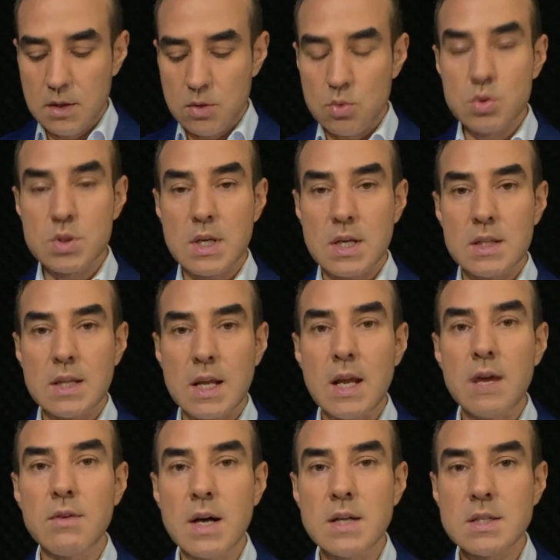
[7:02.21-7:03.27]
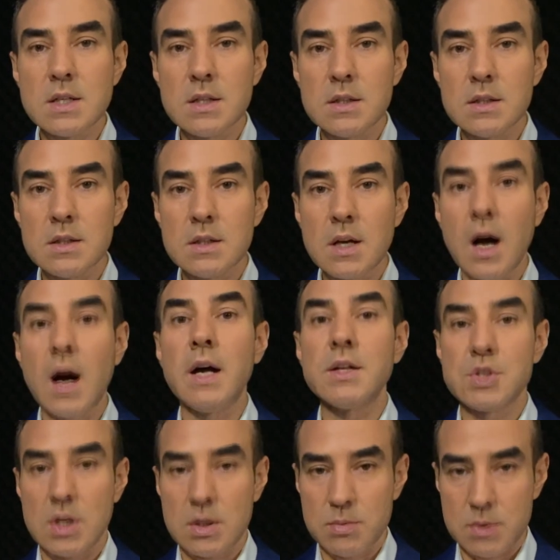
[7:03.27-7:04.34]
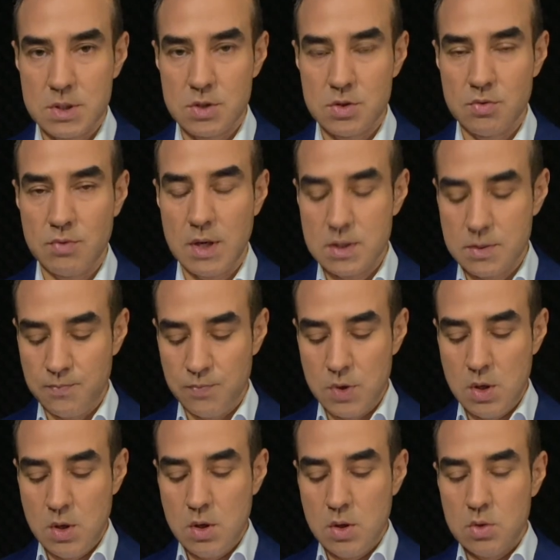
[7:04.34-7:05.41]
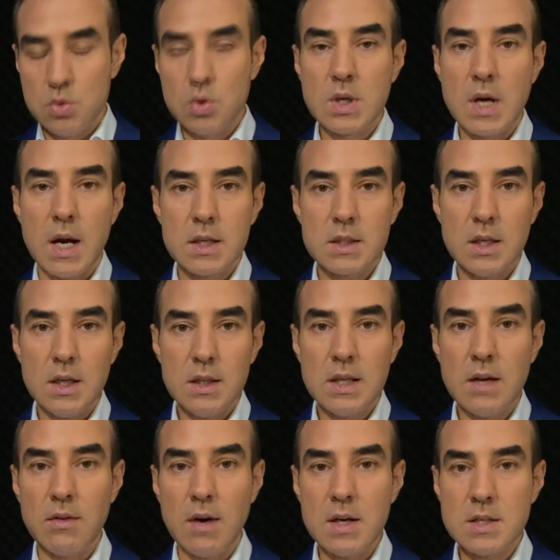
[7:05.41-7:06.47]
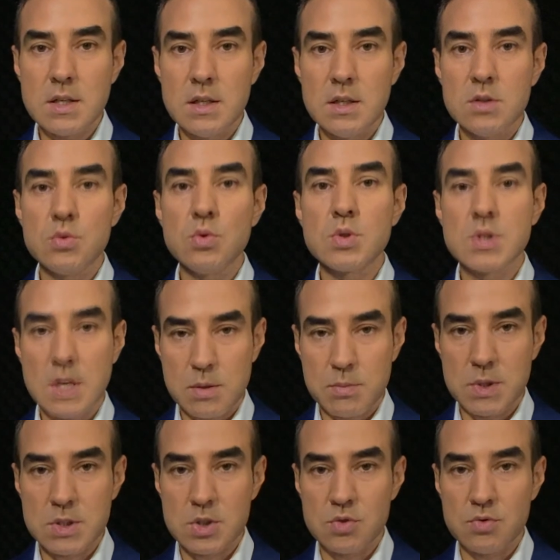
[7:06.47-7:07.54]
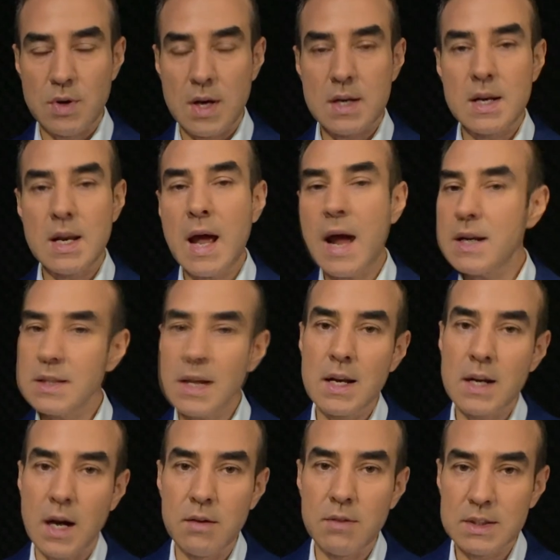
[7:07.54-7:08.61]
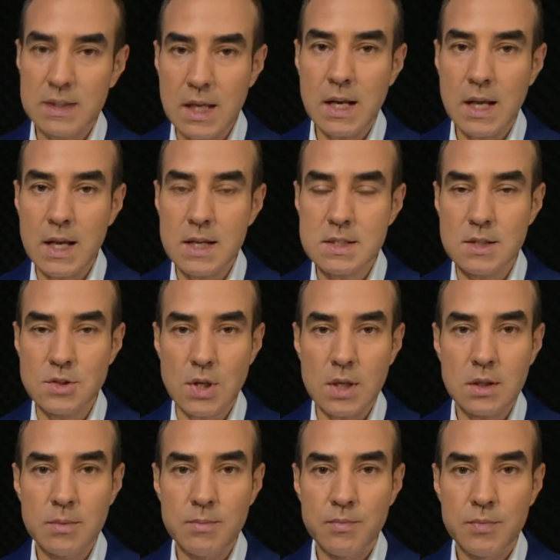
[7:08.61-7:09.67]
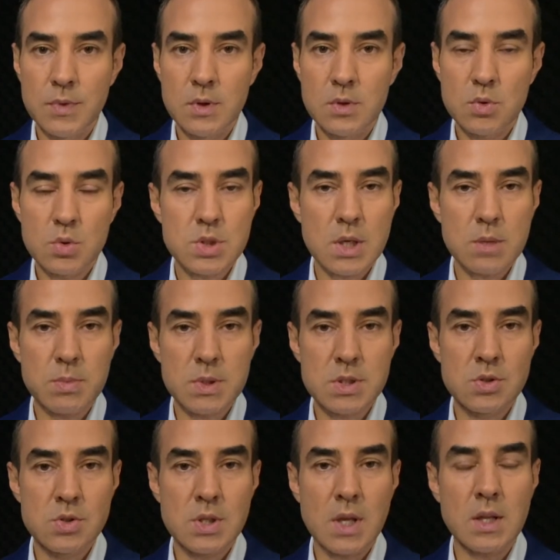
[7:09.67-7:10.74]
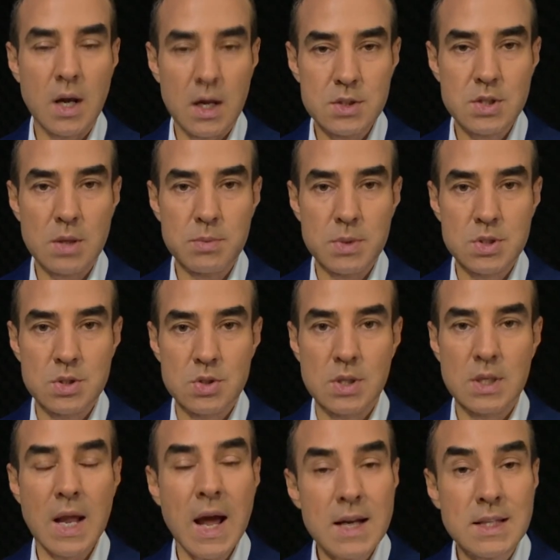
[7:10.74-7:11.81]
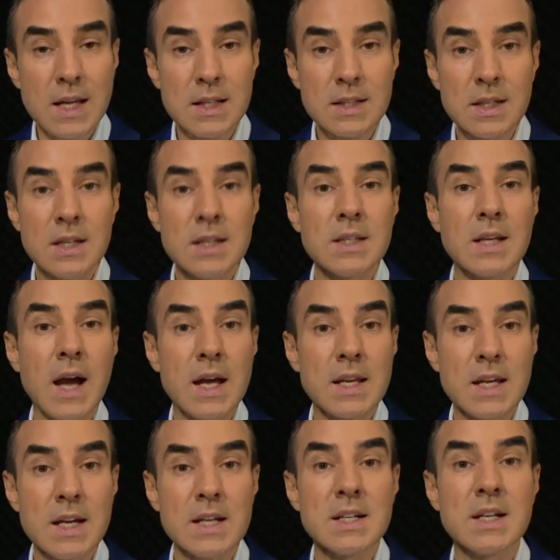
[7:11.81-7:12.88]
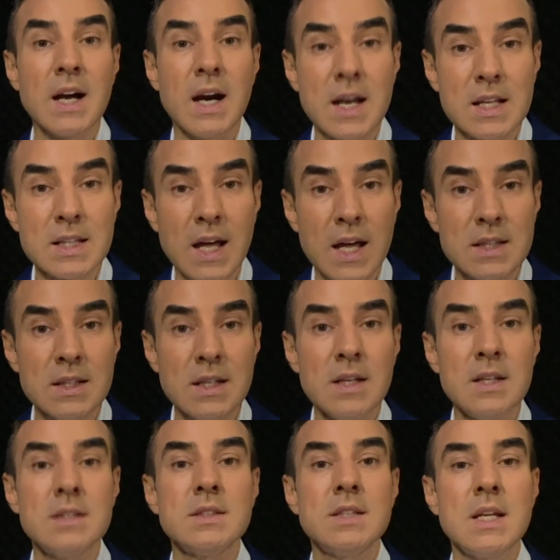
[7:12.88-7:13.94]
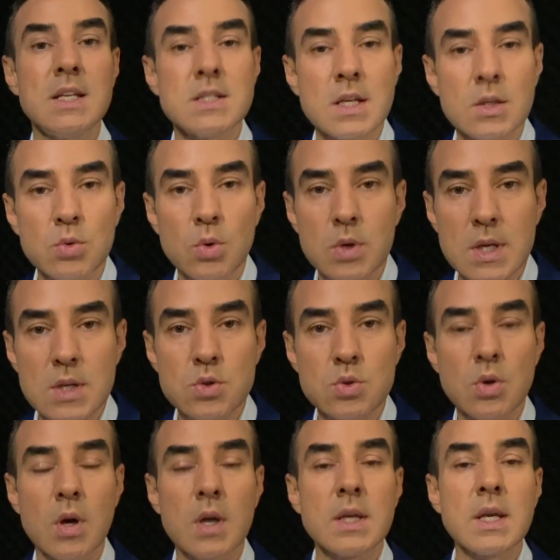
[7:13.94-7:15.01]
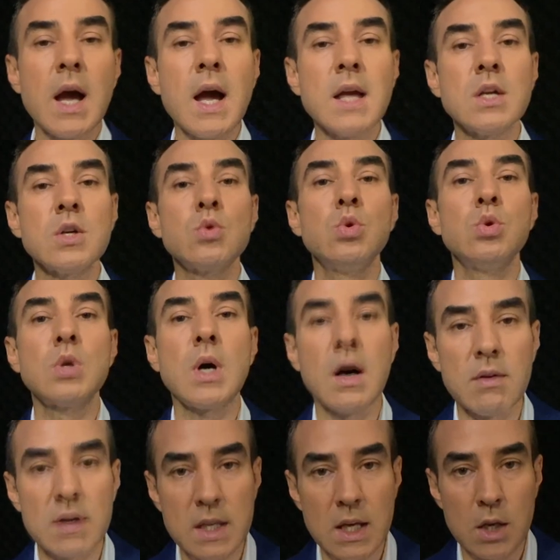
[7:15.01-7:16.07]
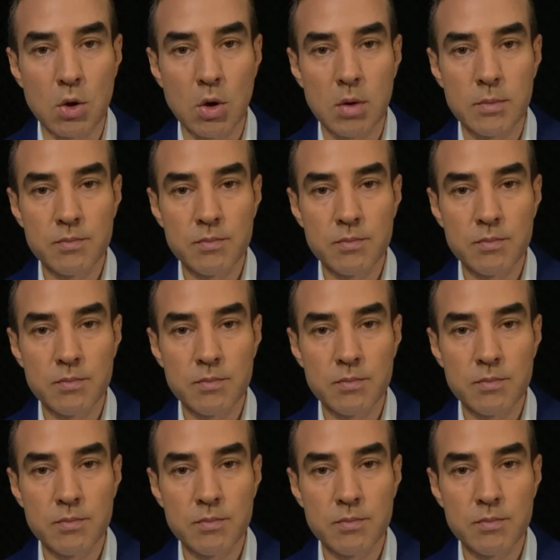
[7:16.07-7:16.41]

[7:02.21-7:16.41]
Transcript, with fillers: üzerinde ne var? Alçak basınç var. Yukarıda ne var? Yüksek basınç var. Nereden hava nereye esecek? Yüksek basınçtan alçak basınca. Nereden? Yani karadan denize doğru esiyor. Yani kuru hava geliyor.